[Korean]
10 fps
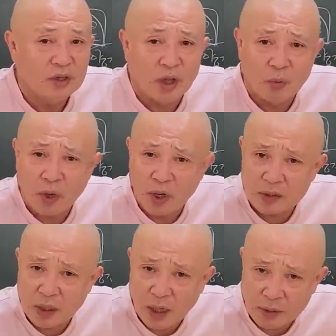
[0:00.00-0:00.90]

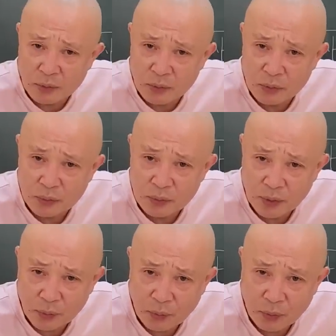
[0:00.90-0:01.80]
대화가 잘
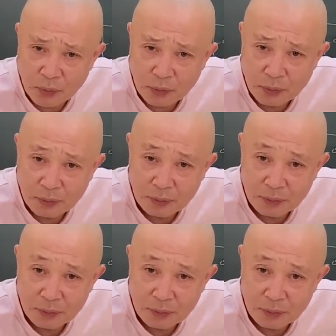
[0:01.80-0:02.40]
안 되고